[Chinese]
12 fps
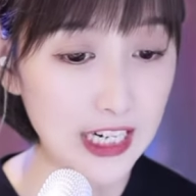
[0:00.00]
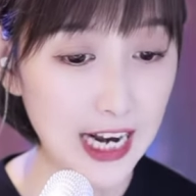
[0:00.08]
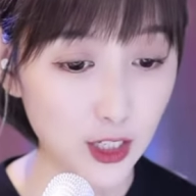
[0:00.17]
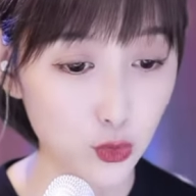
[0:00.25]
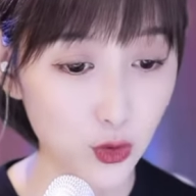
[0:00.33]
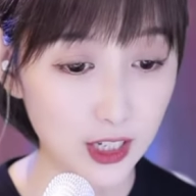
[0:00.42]
为
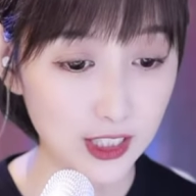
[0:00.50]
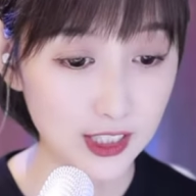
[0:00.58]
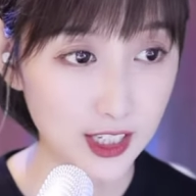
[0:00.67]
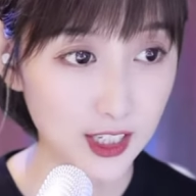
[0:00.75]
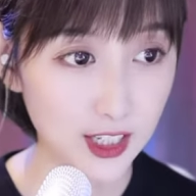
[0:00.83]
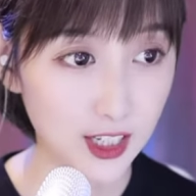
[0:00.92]
啥
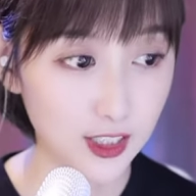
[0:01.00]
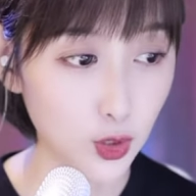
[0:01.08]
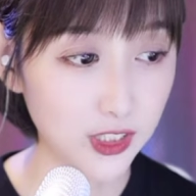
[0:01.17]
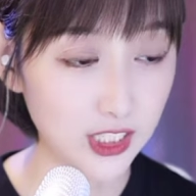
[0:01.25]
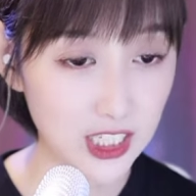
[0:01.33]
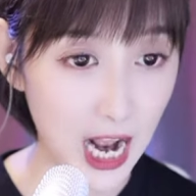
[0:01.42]
说这个得
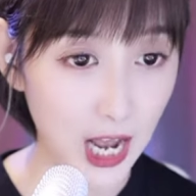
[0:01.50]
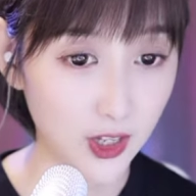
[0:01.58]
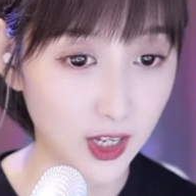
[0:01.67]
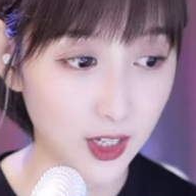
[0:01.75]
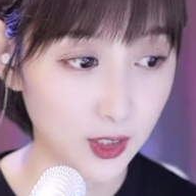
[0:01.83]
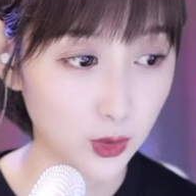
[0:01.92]
有警
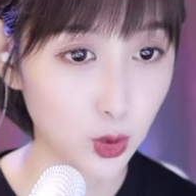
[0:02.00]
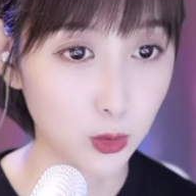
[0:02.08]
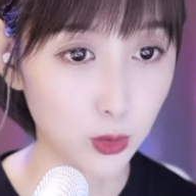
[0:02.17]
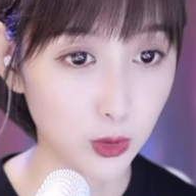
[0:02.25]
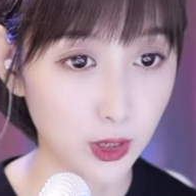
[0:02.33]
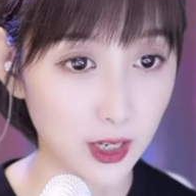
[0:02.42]
察呢？
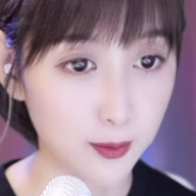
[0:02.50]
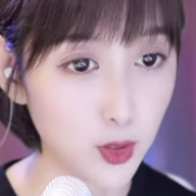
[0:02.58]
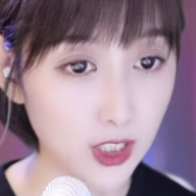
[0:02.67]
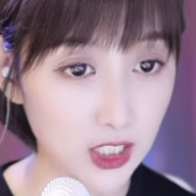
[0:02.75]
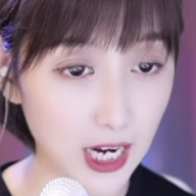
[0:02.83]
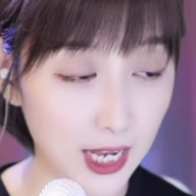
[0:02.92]
对不对？
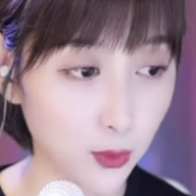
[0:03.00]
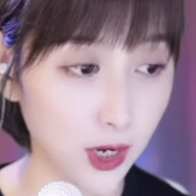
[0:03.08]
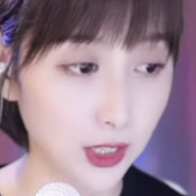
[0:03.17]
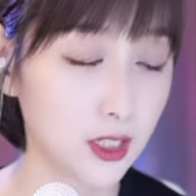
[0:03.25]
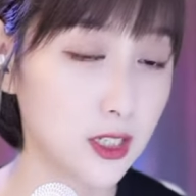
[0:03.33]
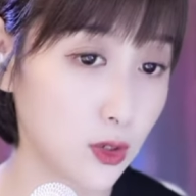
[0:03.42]
没有警
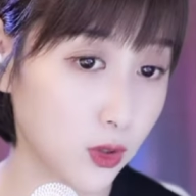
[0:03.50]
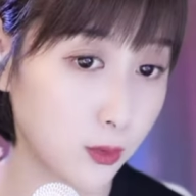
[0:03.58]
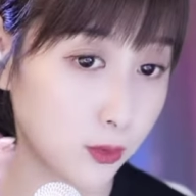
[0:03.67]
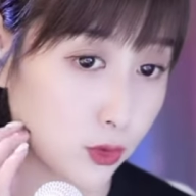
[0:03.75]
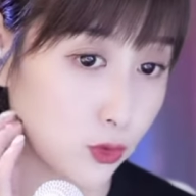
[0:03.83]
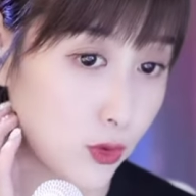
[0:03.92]
察的话，那
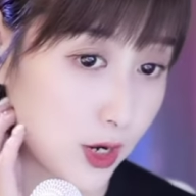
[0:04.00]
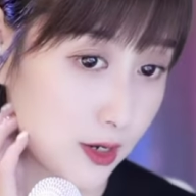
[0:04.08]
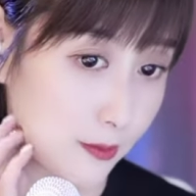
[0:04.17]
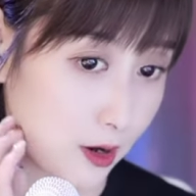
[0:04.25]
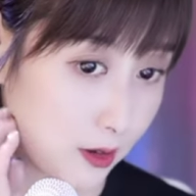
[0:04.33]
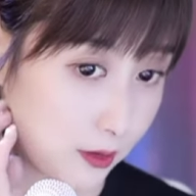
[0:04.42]
社会不就
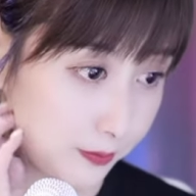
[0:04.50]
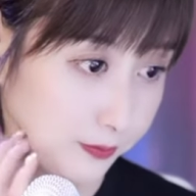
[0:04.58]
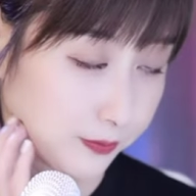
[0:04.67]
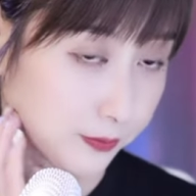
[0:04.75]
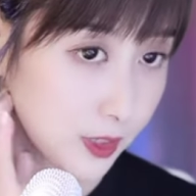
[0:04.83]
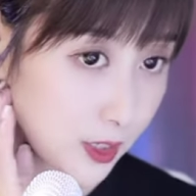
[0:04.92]
乱了吗？
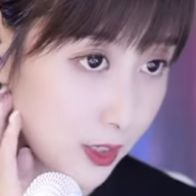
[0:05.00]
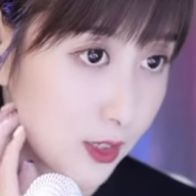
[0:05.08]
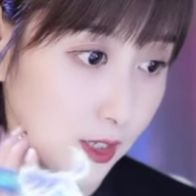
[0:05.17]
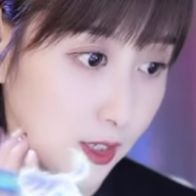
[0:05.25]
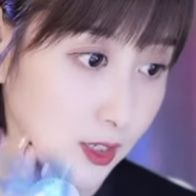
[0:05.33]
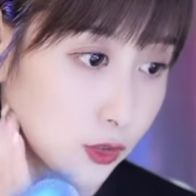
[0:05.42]

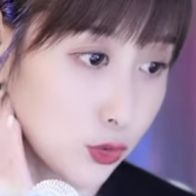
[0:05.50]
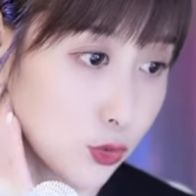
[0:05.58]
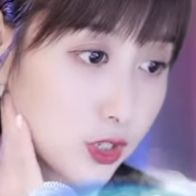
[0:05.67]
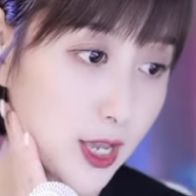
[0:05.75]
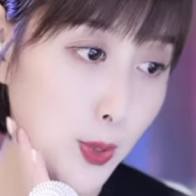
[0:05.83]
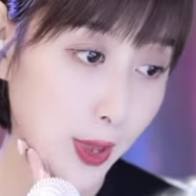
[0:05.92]

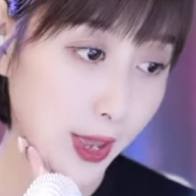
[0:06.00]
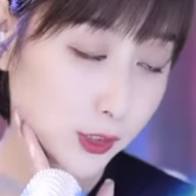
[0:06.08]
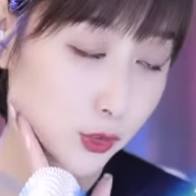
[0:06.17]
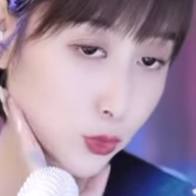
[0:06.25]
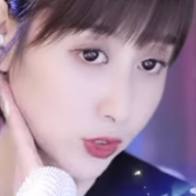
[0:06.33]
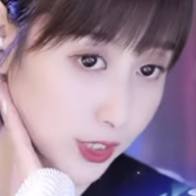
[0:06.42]
就是
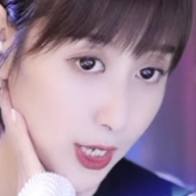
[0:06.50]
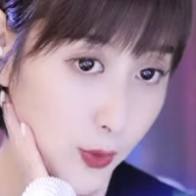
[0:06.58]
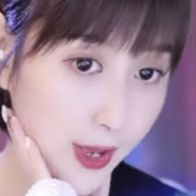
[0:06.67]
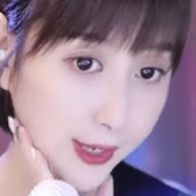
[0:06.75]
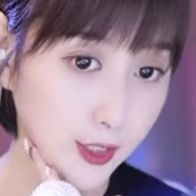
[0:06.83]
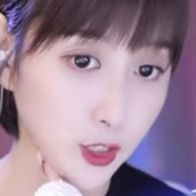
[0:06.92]
因为，
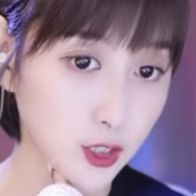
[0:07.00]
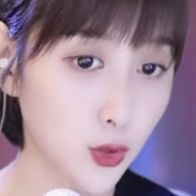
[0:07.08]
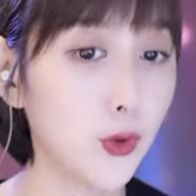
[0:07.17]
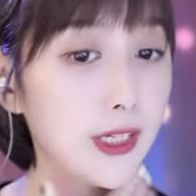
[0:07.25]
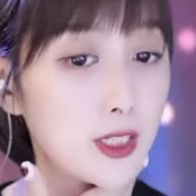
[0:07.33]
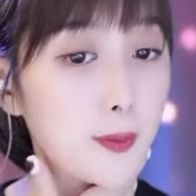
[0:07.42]
就是因
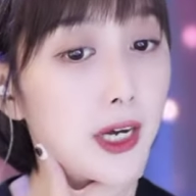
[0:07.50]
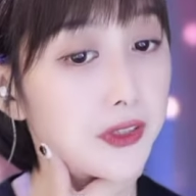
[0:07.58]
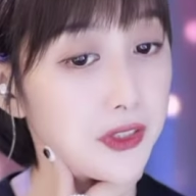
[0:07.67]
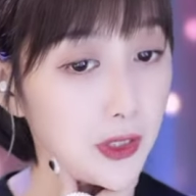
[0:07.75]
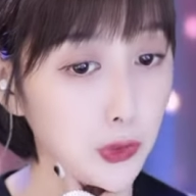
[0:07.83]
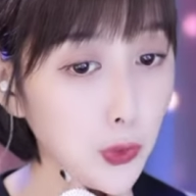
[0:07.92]
为这个社
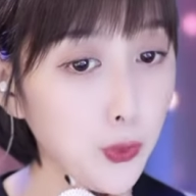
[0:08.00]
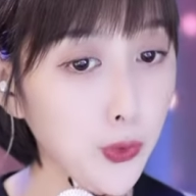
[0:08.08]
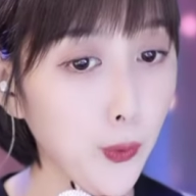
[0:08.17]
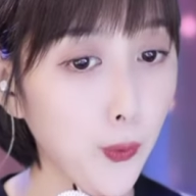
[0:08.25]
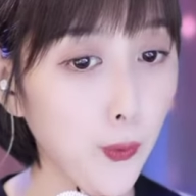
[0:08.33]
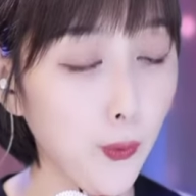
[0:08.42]
会什
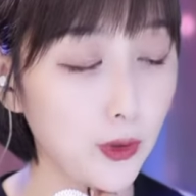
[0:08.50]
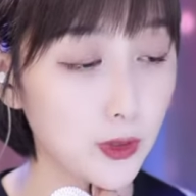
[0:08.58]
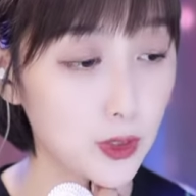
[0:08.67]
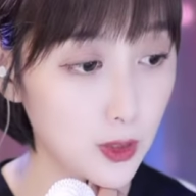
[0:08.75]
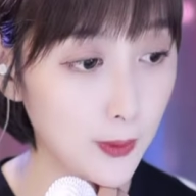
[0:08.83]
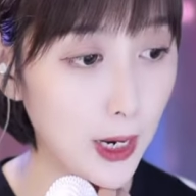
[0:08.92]
么样的人
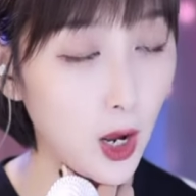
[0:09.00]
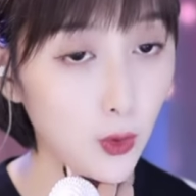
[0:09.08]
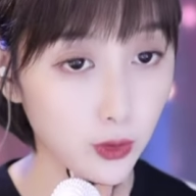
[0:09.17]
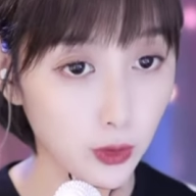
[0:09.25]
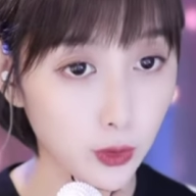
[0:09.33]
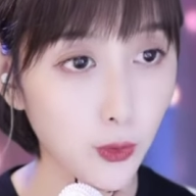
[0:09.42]
都
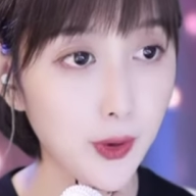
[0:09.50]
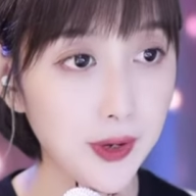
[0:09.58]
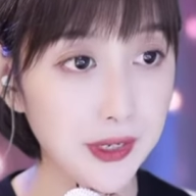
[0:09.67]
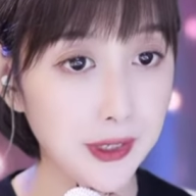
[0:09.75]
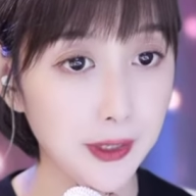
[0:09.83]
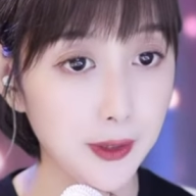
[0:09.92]
有，是吧？
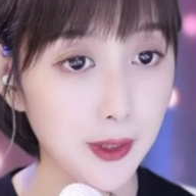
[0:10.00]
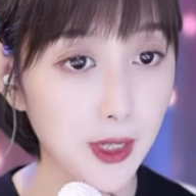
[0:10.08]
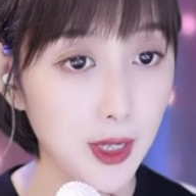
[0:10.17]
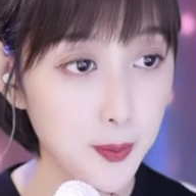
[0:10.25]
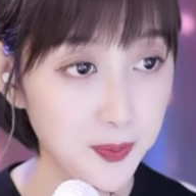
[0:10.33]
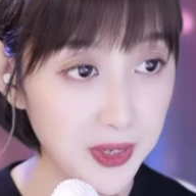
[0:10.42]
好人、坏
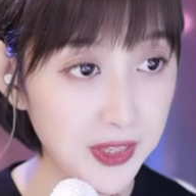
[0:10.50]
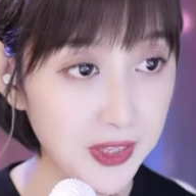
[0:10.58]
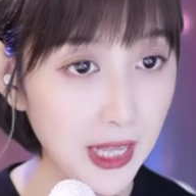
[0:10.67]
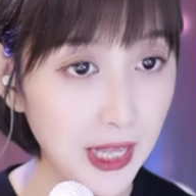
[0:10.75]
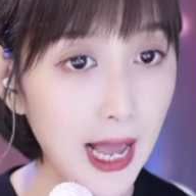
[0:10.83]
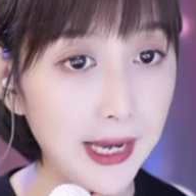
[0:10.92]
人、
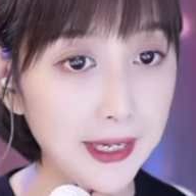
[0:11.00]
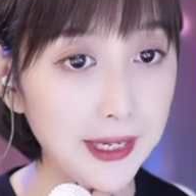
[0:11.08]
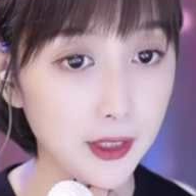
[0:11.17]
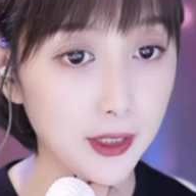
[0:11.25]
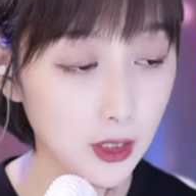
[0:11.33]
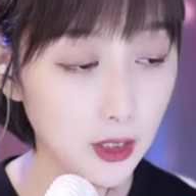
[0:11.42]
变态
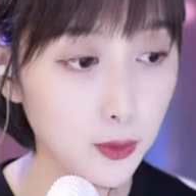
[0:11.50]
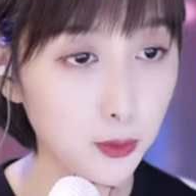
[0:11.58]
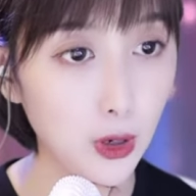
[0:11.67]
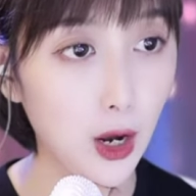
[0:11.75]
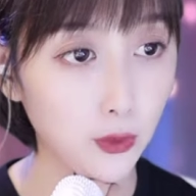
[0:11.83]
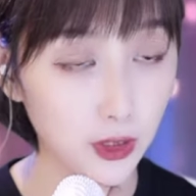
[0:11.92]
的、精神
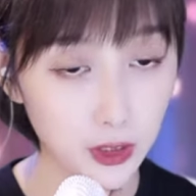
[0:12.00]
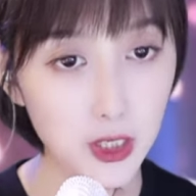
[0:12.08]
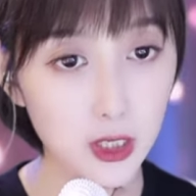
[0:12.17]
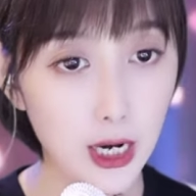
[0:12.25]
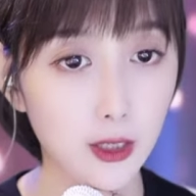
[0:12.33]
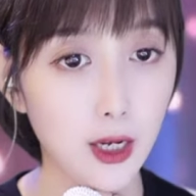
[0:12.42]
不好的，
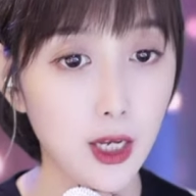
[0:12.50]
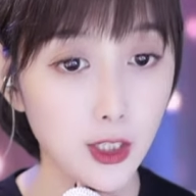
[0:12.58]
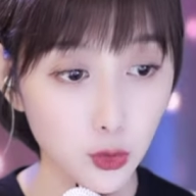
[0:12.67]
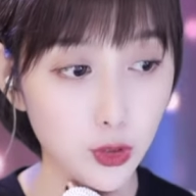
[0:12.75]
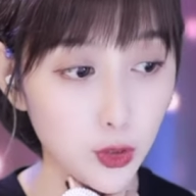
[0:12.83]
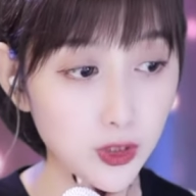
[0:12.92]
各式各
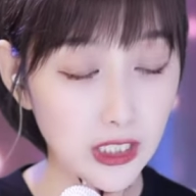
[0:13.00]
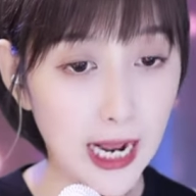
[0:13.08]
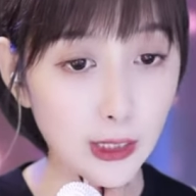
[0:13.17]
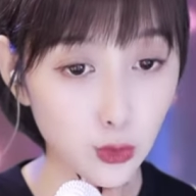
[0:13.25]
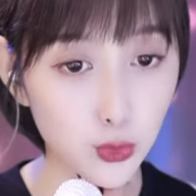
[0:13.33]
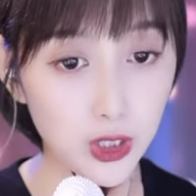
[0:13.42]
样的，
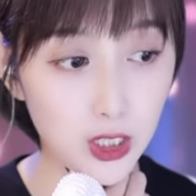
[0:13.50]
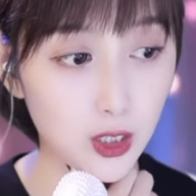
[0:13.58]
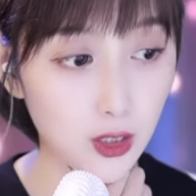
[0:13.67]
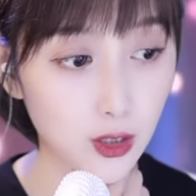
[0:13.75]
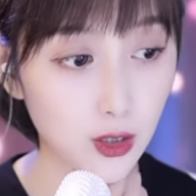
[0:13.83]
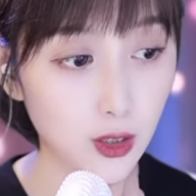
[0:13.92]
就得有警
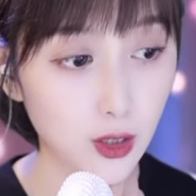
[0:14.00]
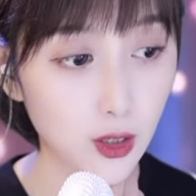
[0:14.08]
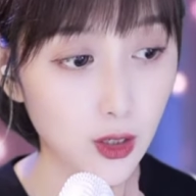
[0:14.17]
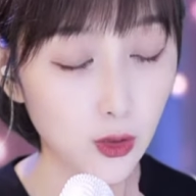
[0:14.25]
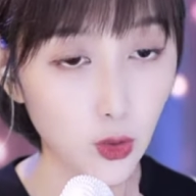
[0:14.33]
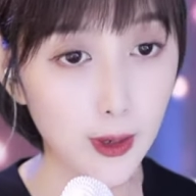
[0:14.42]
察去处理，